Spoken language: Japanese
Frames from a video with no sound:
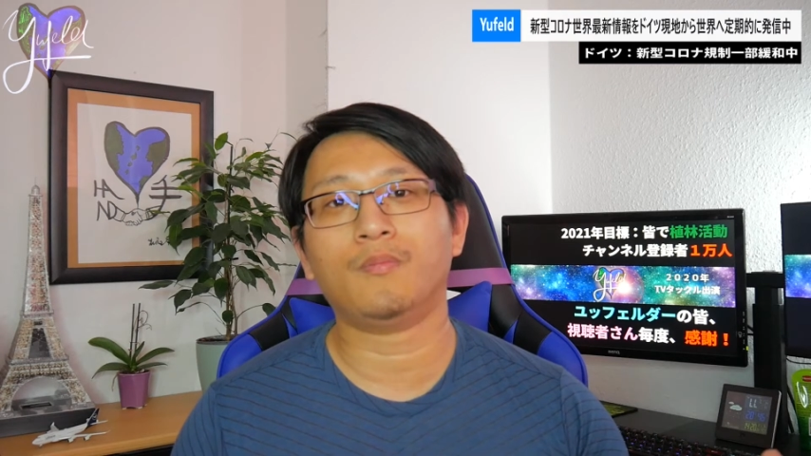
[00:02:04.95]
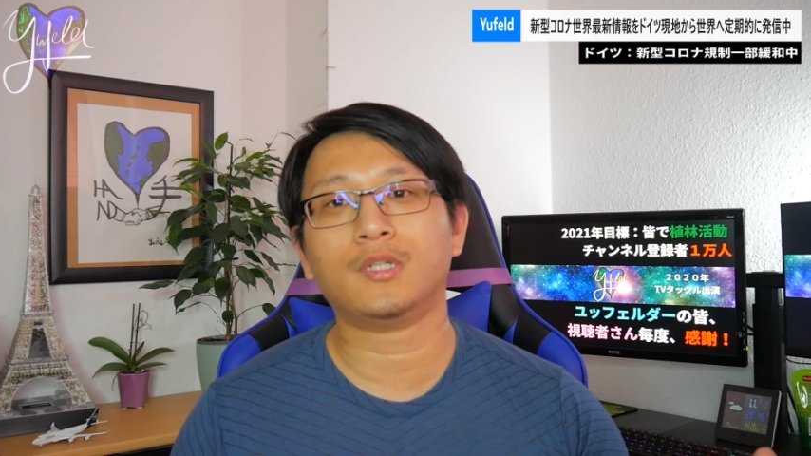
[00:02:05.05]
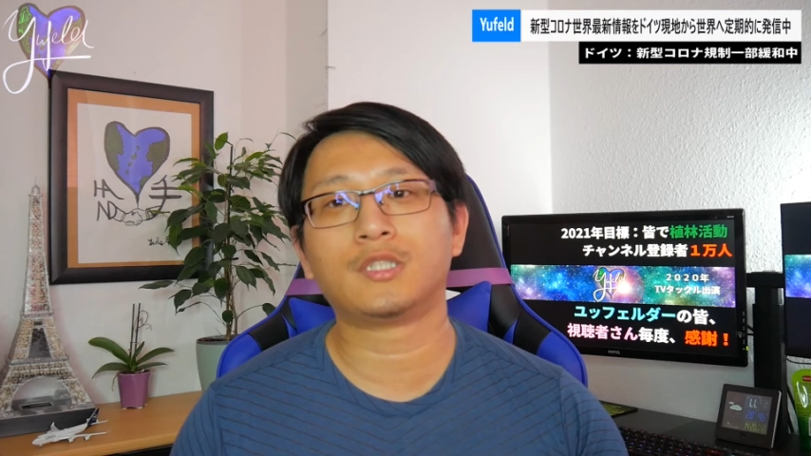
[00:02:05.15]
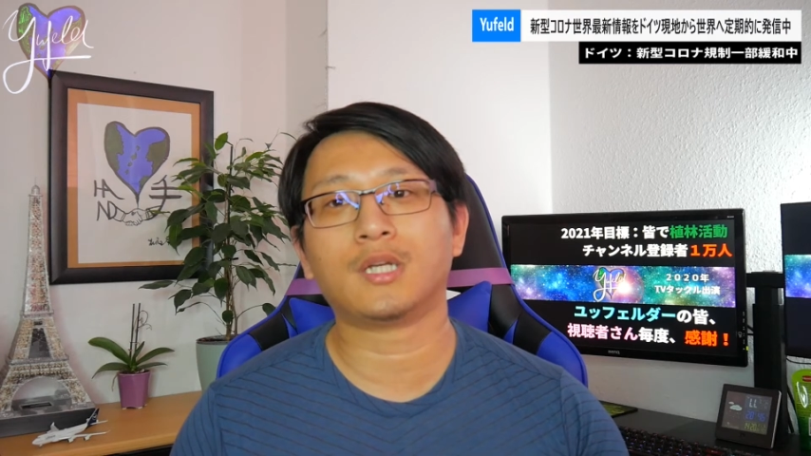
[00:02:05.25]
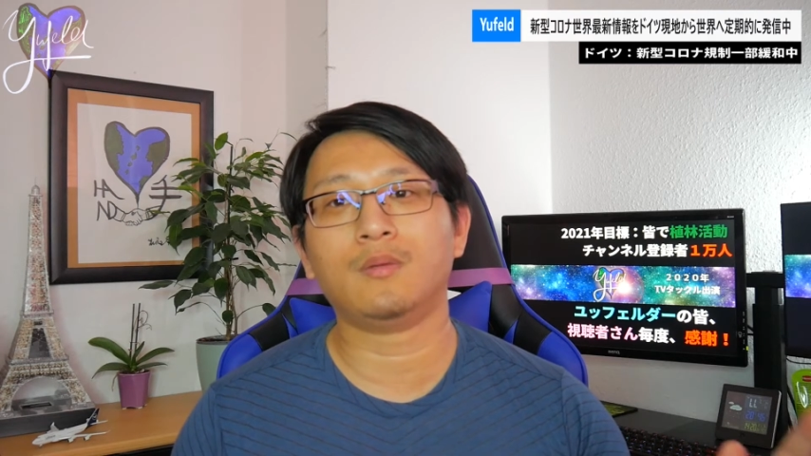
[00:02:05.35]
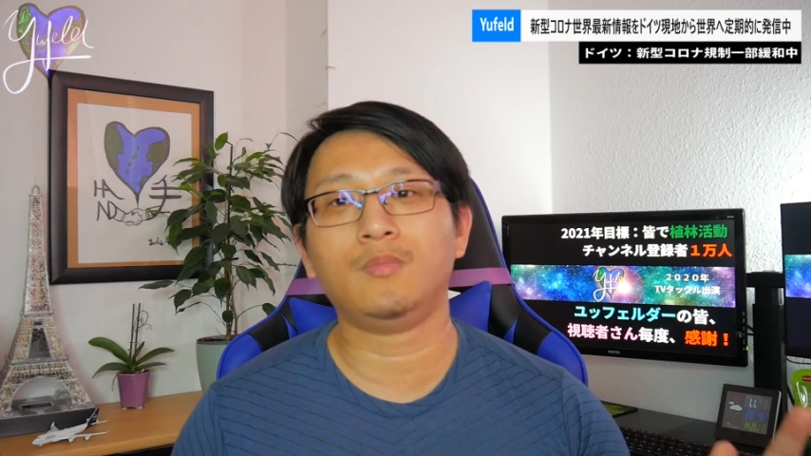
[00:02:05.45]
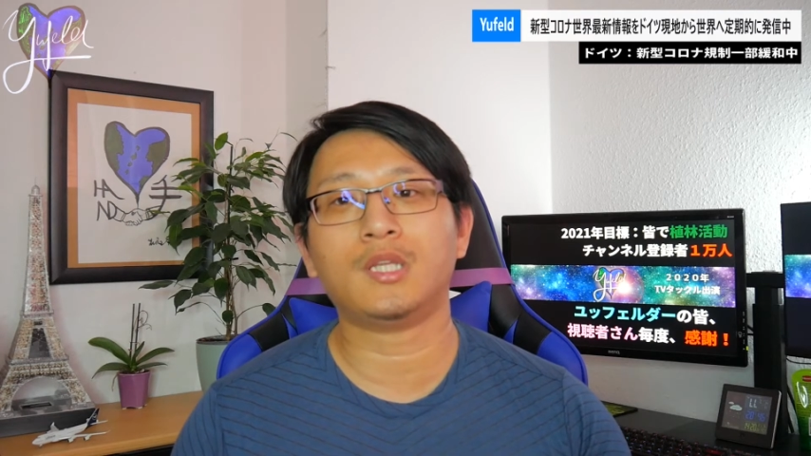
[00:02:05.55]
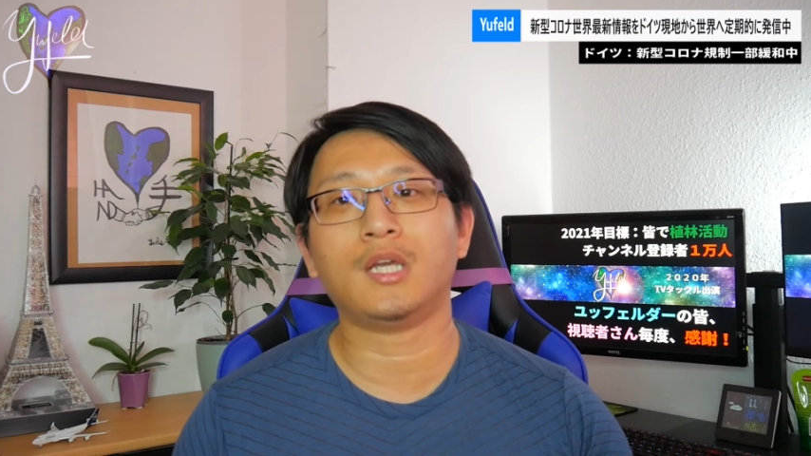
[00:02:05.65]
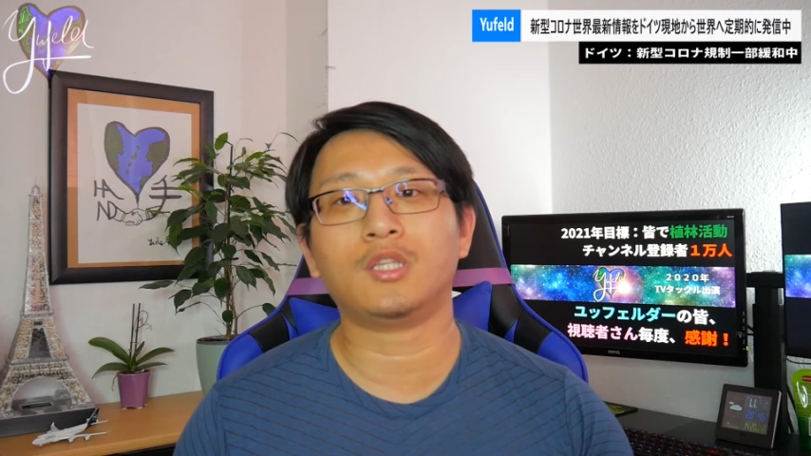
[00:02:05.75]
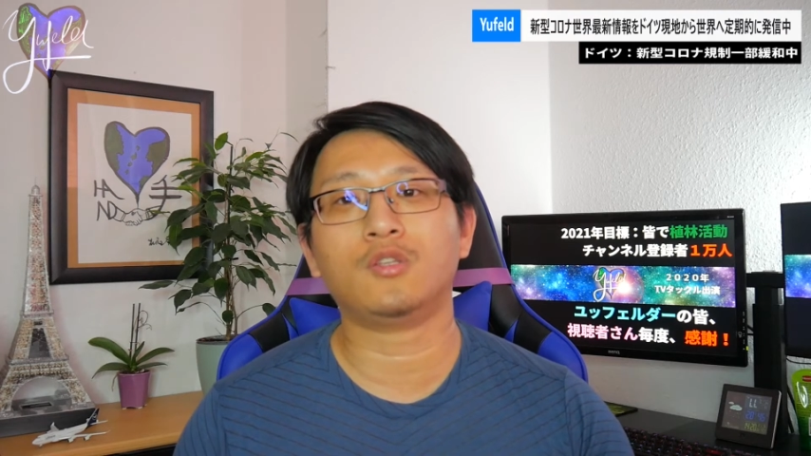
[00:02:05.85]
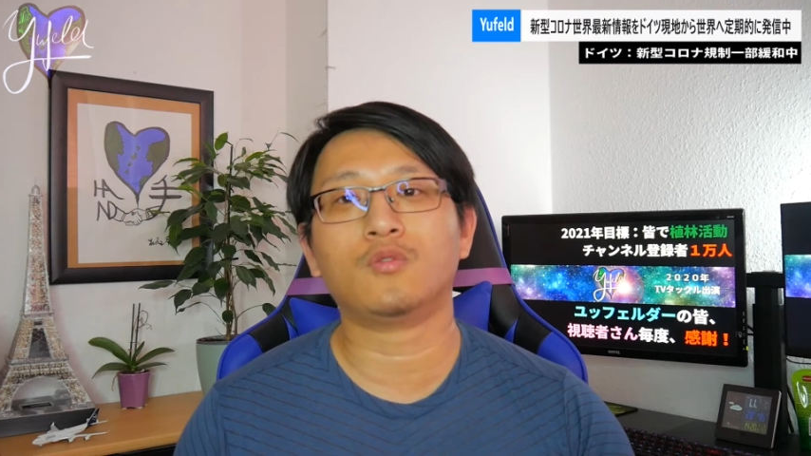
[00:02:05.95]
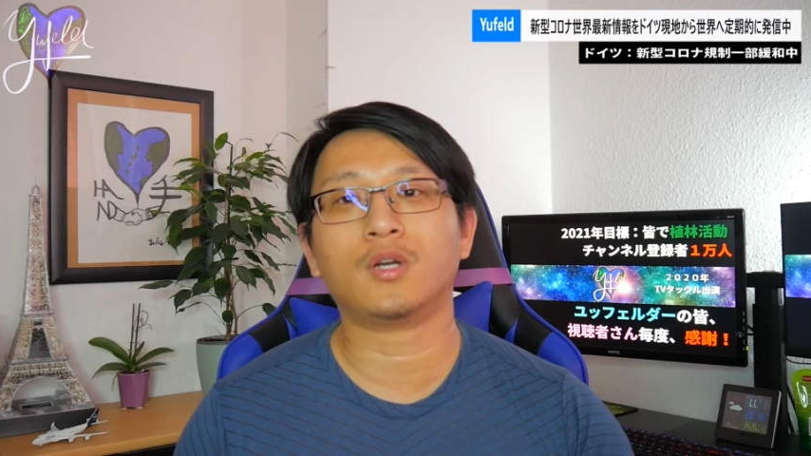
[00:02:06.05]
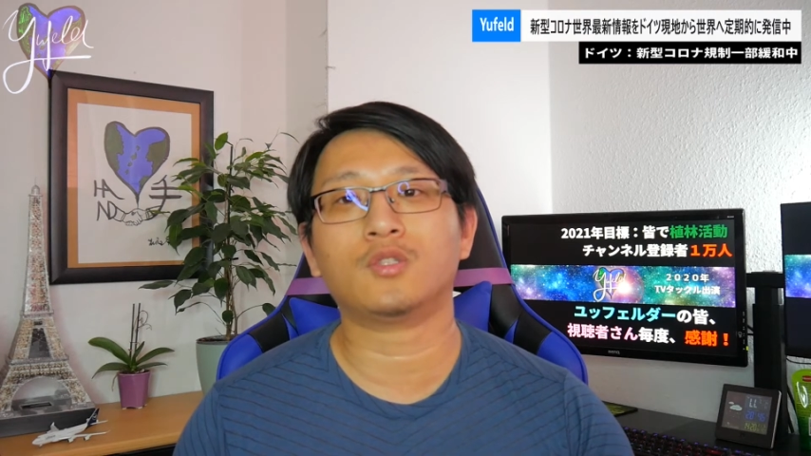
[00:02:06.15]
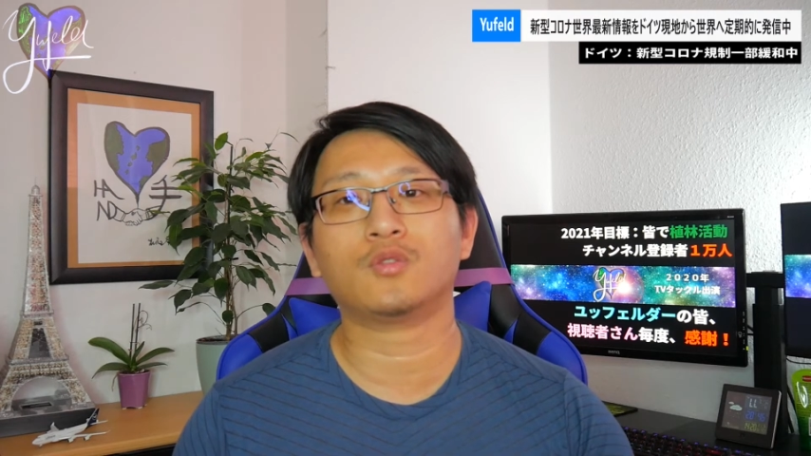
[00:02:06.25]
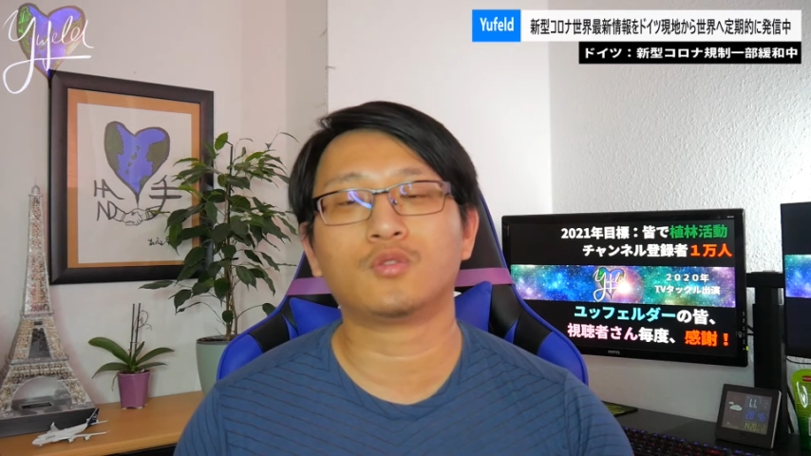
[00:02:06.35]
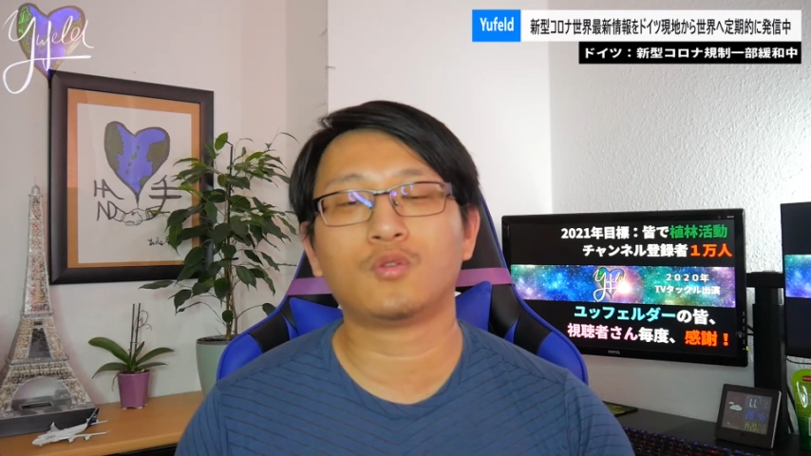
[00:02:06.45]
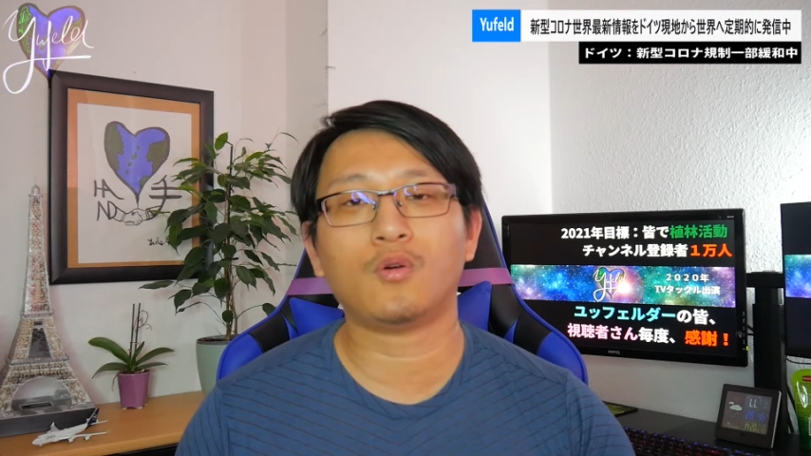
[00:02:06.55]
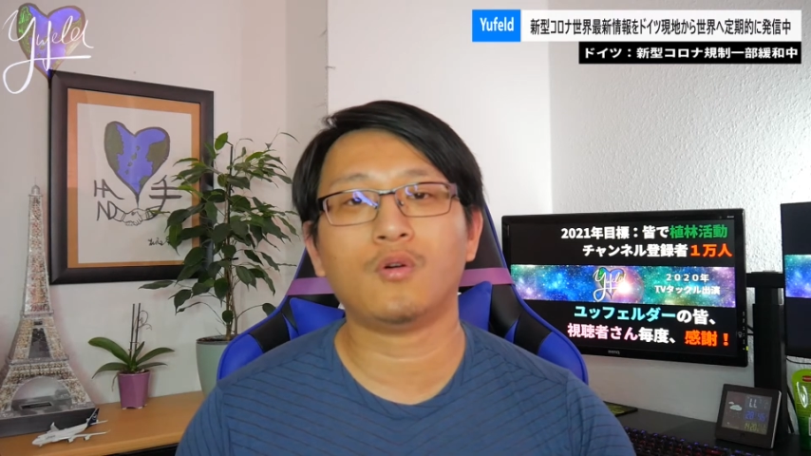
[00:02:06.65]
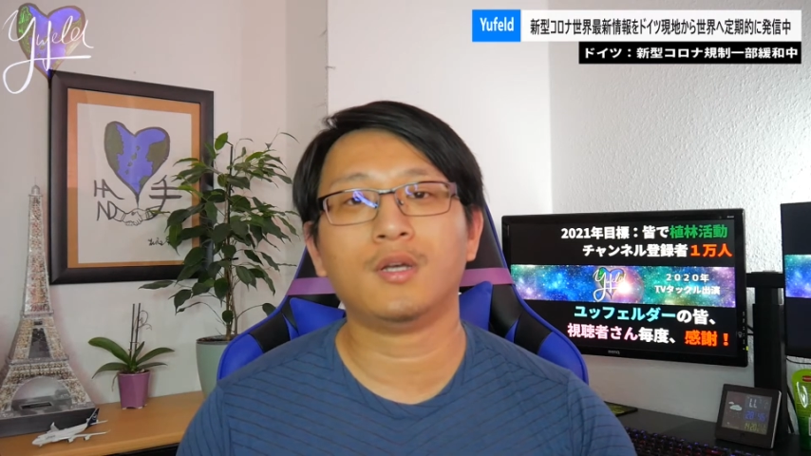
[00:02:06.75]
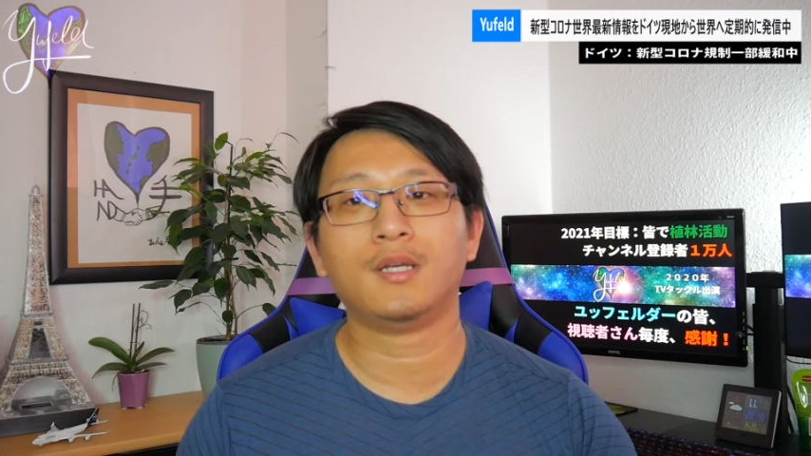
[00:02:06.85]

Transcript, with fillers: 間近で見たいっていうのが一つと、